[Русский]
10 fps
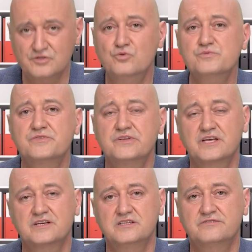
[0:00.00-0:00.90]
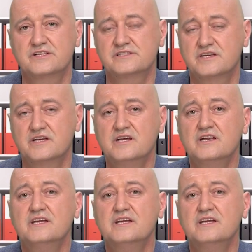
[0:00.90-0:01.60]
умственной активности.